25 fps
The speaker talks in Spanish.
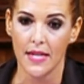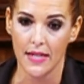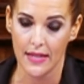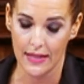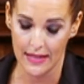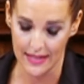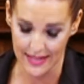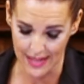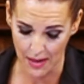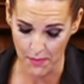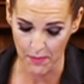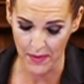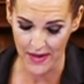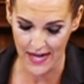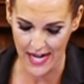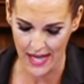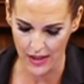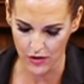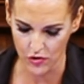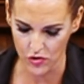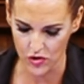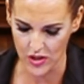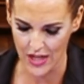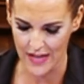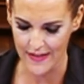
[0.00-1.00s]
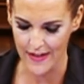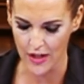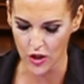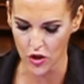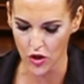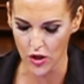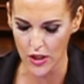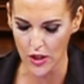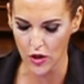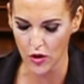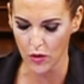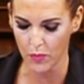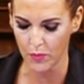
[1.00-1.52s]
que están penados en el
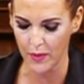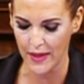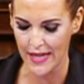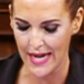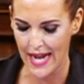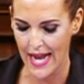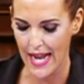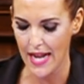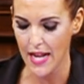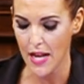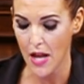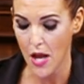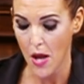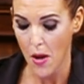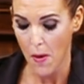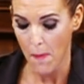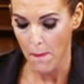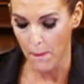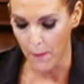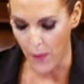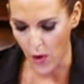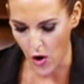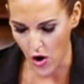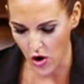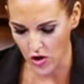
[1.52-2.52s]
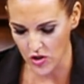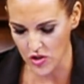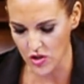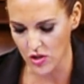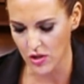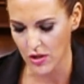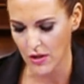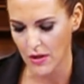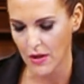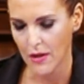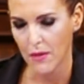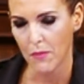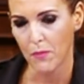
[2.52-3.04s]
Código Penal, Vox
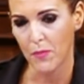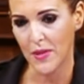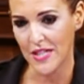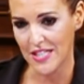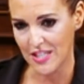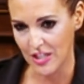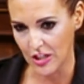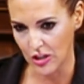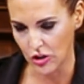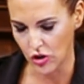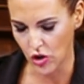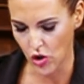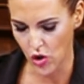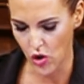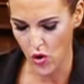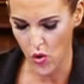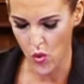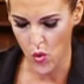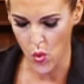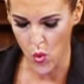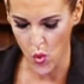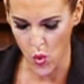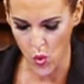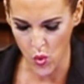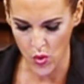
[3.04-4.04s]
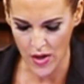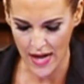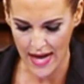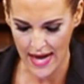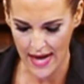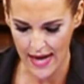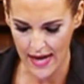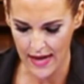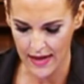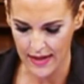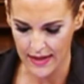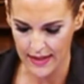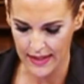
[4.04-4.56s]
presentó
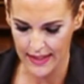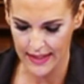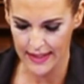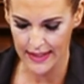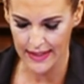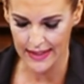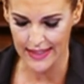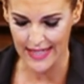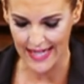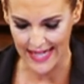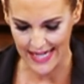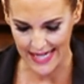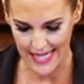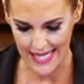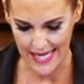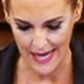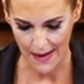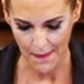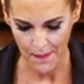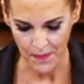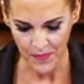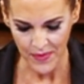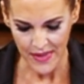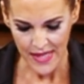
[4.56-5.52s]
una eh, querella.